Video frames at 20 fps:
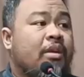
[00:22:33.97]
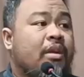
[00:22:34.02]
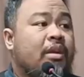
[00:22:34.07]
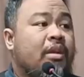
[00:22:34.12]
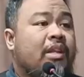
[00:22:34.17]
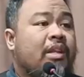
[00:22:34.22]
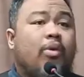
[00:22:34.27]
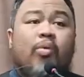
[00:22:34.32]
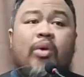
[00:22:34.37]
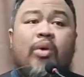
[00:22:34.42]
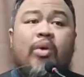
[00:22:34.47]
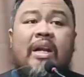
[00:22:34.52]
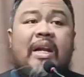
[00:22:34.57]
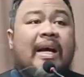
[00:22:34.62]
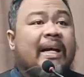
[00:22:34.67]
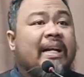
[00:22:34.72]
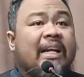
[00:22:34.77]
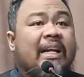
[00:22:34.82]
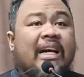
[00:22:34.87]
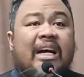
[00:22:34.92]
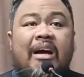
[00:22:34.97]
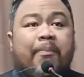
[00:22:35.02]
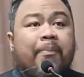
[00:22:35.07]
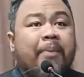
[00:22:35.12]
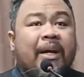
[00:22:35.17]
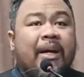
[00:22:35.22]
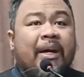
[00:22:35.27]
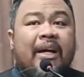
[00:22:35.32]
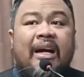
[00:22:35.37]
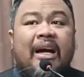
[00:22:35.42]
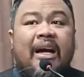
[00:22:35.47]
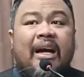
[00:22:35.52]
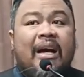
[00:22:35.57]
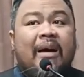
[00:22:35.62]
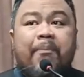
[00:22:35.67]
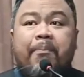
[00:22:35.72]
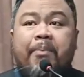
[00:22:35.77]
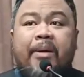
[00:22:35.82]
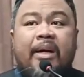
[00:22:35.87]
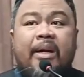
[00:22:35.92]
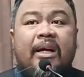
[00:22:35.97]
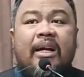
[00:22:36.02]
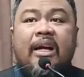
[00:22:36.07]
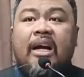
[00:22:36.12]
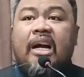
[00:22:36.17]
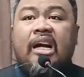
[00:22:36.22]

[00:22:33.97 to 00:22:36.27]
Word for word: na wala ng kapag-apag-asa.